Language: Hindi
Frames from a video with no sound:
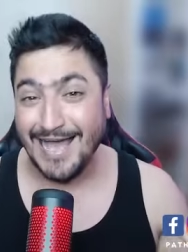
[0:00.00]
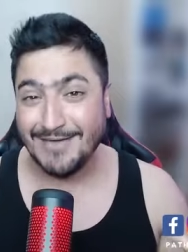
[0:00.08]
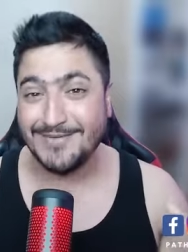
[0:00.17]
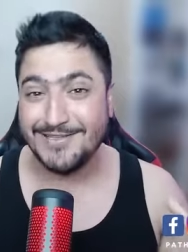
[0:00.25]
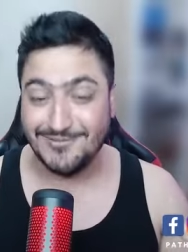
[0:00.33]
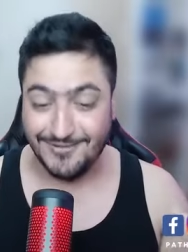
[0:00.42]

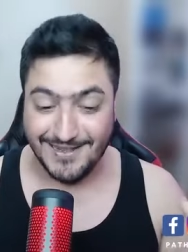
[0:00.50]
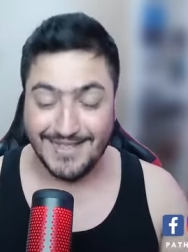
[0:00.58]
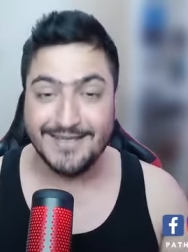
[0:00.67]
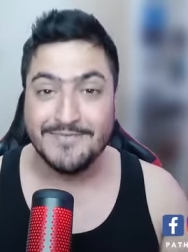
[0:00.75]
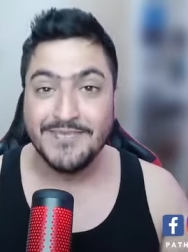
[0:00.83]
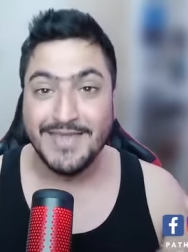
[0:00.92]
अभी
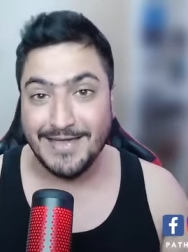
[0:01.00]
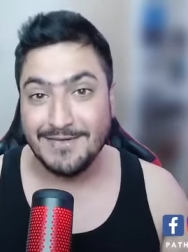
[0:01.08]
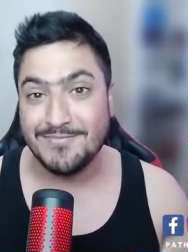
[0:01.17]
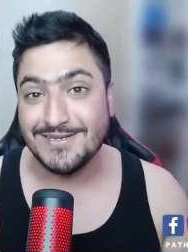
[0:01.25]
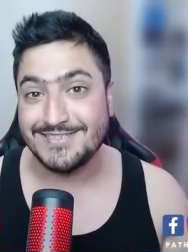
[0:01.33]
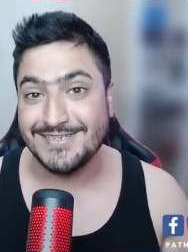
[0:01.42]
थोड़ा
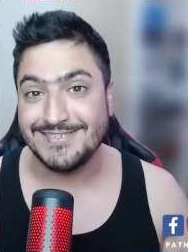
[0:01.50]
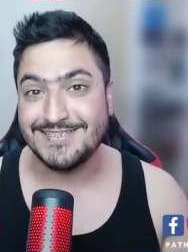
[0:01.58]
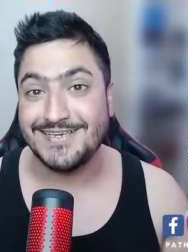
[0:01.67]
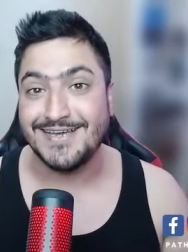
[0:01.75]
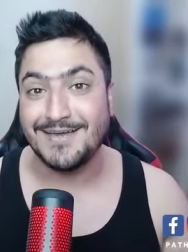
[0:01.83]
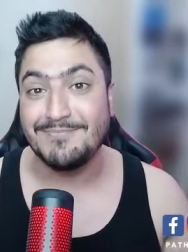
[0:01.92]

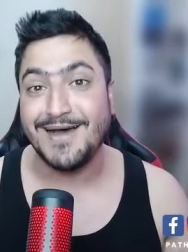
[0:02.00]
इमरजेंसी है